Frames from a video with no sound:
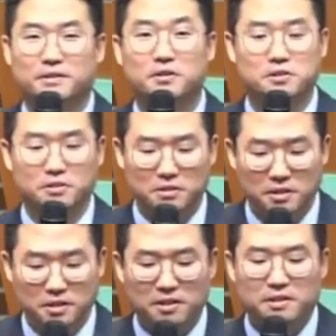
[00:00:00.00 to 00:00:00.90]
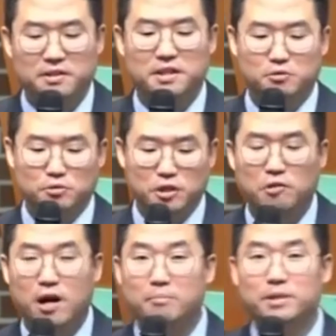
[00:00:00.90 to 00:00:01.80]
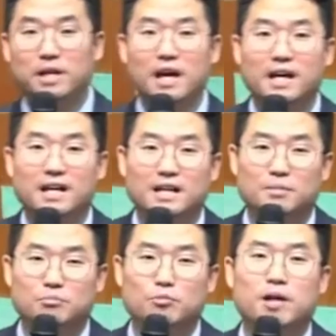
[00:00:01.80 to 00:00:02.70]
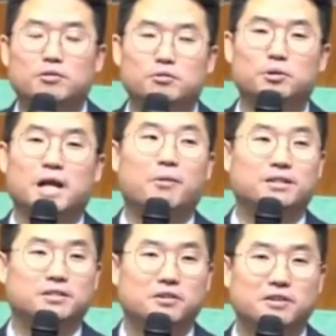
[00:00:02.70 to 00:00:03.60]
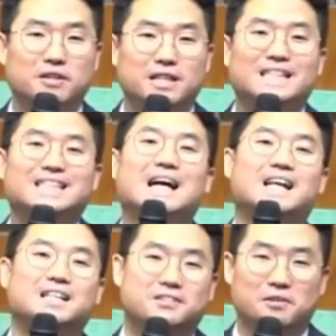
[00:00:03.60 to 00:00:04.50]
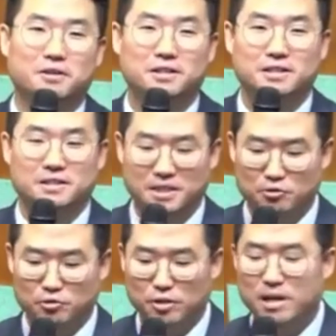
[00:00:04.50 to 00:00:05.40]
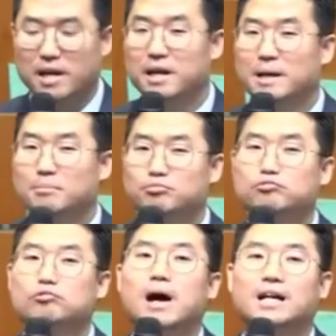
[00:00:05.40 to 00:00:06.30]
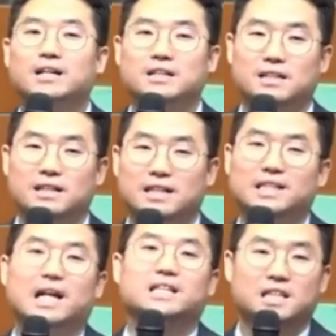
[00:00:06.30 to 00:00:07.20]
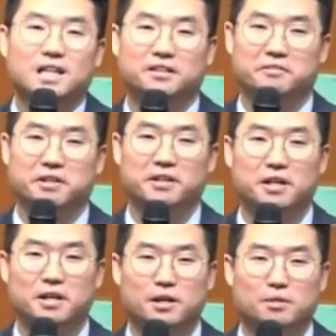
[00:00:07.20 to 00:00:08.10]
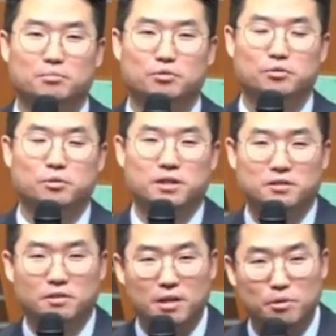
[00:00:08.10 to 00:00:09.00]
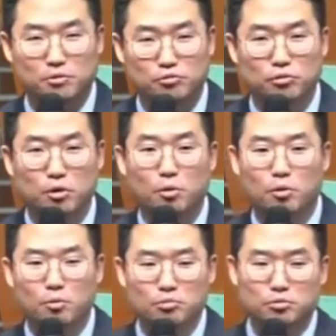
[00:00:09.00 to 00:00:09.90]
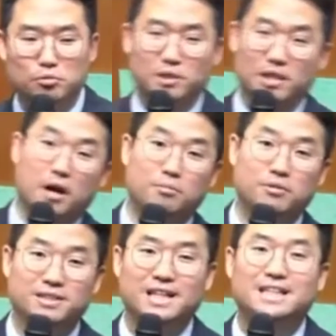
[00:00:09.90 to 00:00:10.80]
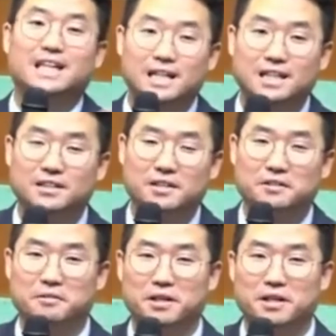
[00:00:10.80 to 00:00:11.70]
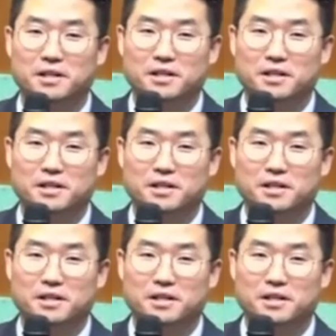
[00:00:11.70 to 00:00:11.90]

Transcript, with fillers: 그것은 예수님과 함께 물 밖으로 나와서 살았어. 예수님의 부활을 상징하는 거예요. 물 속에 들어가면 죽은 거고 물 속에 나오면 살게 되는 거예요.